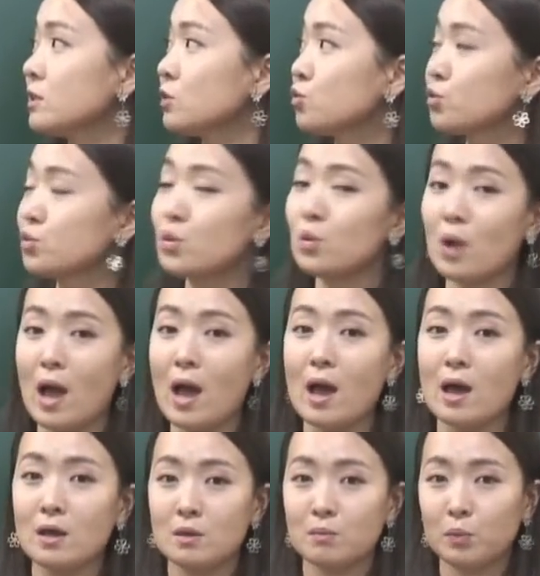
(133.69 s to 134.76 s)
이제
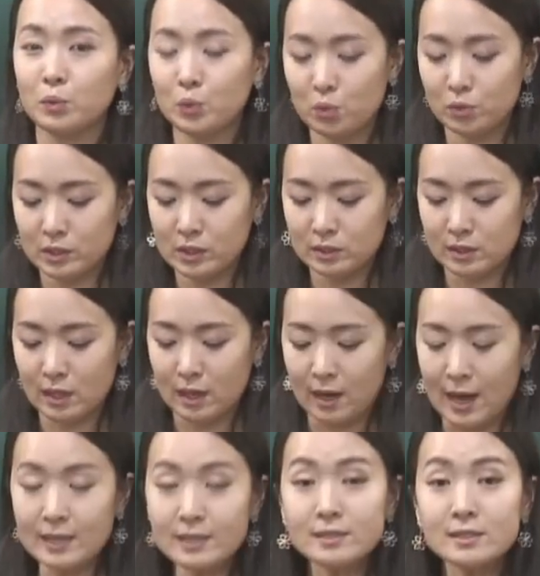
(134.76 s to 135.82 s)
주소가 보통은 이제
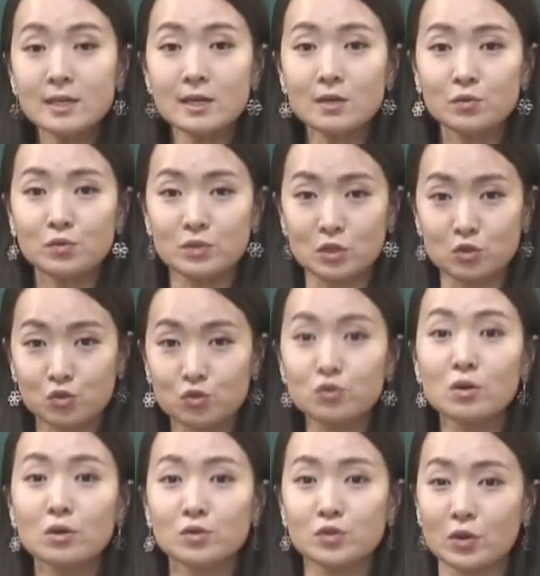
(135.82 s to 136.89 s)
한자로, 이제
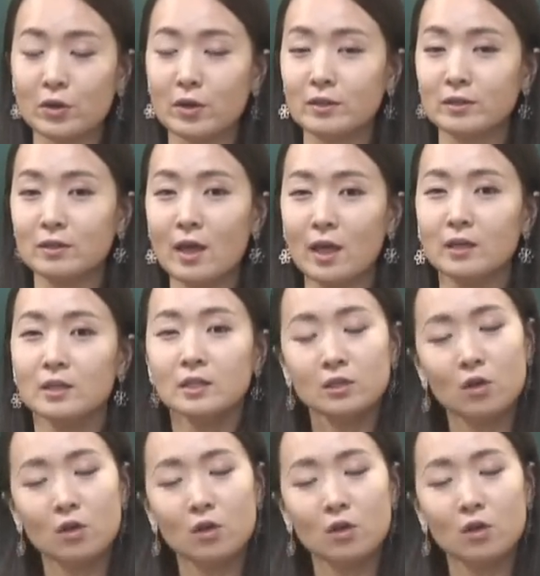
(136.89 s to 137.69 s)
중국어로 적혀 있는데,